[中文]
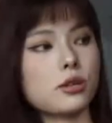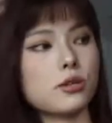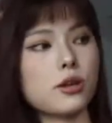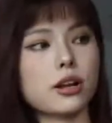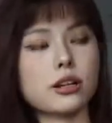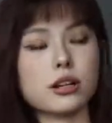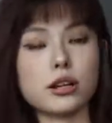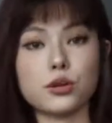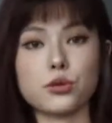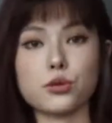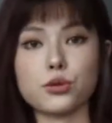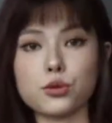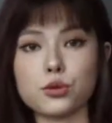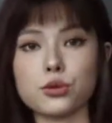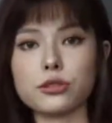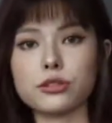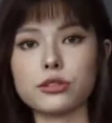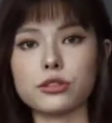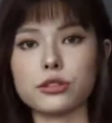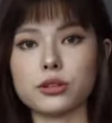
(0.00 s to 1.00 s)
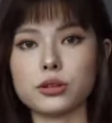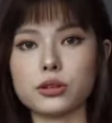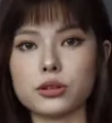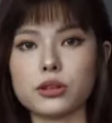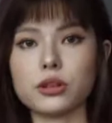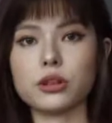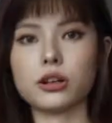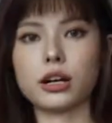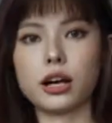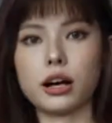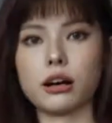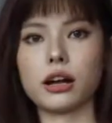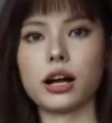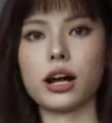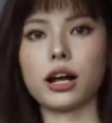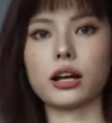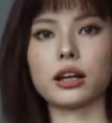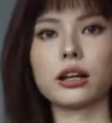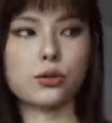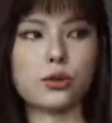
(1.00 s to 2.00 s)
穿着很舒服，就是又很好
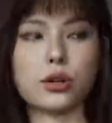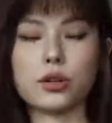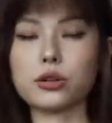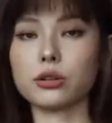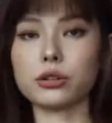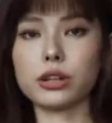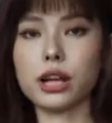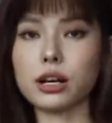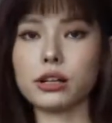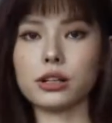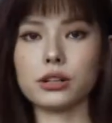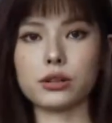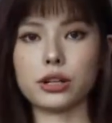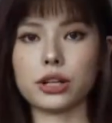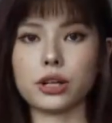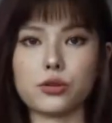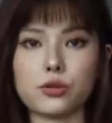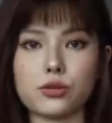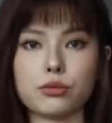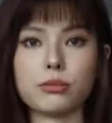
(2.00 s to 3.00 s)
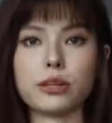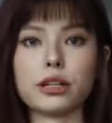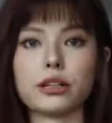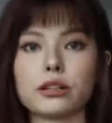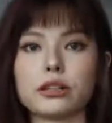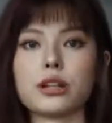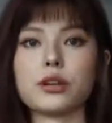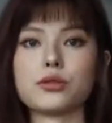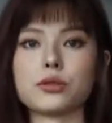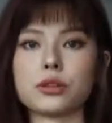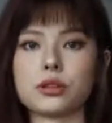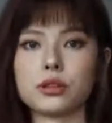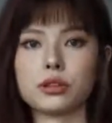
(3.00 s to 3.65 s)
看，随手套上就可以出门的那种。